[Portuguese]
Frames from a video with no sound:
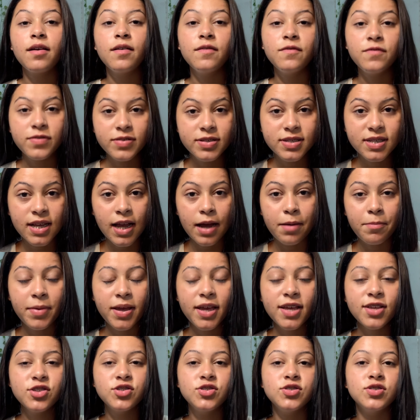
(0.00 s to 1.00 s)

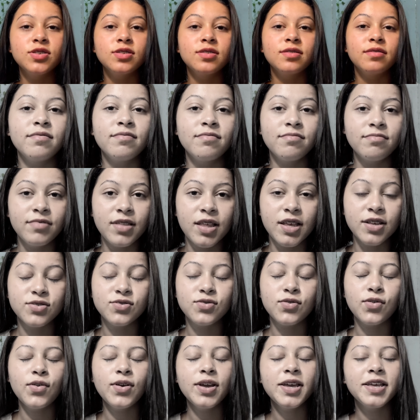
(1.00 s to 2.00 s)
fisicamente
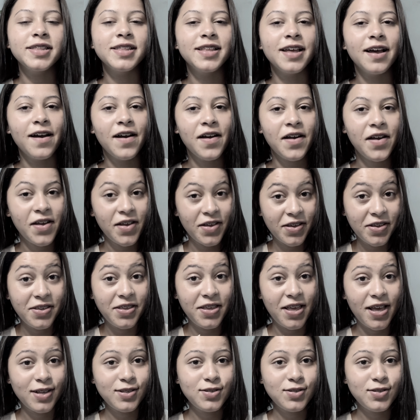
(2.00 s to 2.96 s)
destruída. E é